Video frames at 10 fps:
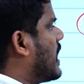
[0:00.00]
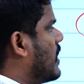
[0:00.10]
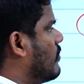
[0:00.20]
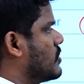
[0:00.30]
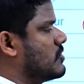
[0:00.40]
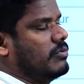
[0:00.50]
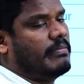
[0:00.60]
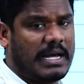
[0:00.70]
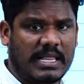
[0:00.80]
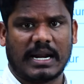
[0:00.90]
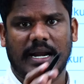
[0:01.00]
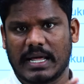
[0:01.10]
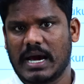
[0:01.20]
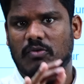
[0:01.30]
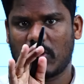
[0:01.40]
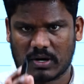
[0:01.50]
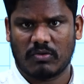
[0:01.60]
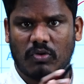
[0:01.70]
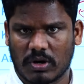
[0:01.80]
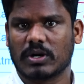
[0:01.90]
టర్న్ అవ్వచ్చు మహిధర్ రెడ్డి గారి వర్గం
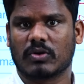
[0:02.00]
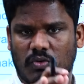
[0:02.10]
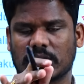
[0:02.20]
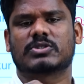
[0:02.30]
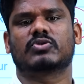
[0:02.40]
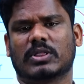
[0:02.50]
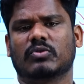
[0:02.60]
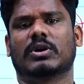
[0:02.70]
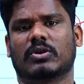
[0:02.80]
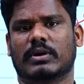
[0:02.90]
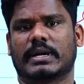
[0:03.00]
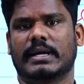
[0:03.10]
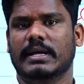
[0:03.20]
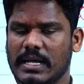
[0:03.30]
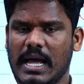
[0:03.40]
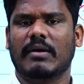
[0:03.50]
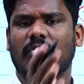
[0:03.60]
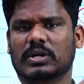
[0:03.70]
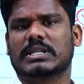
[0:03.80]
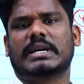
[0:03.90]
ఓట్లు కొంత సొంత ఓట్లు ఉంటాయి అవి
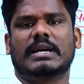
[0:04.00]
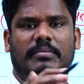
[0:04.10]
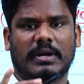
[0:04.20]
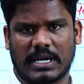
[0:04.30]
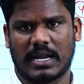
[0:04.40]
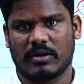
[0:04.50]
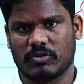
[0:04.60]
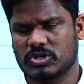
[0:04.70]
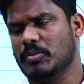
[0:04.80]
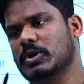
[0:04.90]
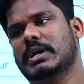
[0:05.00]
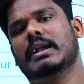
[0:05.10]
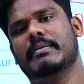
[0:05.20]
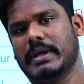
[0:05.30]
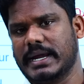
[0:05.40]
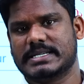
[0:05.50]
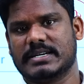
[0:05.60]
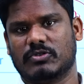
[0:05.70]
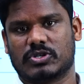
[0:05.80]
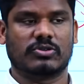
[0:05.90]
కొంత టీడీపీకి టర్న్ అవ్వచ్చు అప్పుడు టీడీపీకి ఎడ్జ్
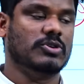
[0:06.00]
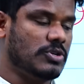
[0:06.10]
అవ్వచ్చు